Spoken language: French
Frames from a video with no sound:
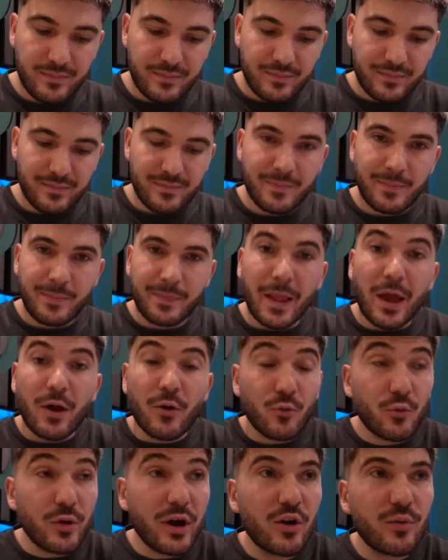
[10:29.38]
Allô
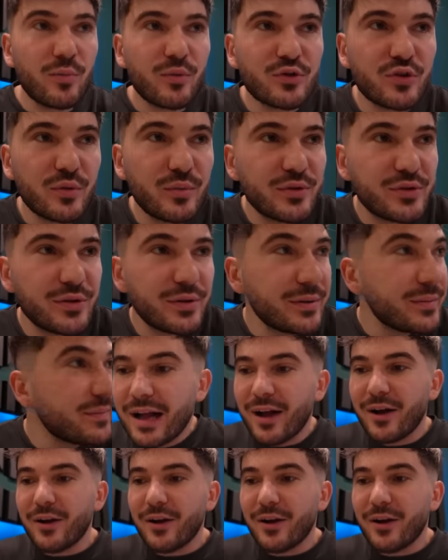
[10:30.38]
oui, allô, bonjour monsieur.